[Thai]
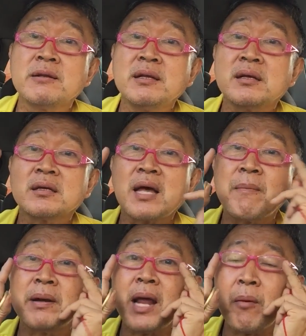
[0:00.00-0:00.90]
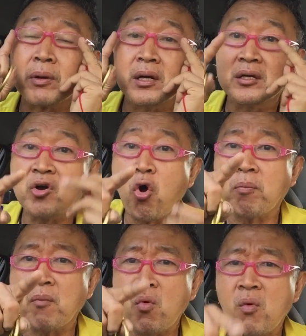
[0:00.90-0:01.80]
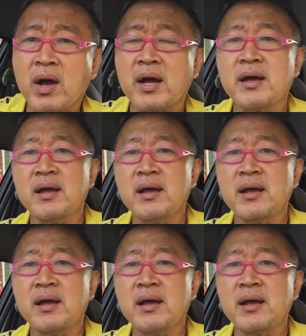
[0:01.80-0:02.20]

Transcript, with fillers: คือเธอทำไม่ได้เพราะเธอโยนมั่ว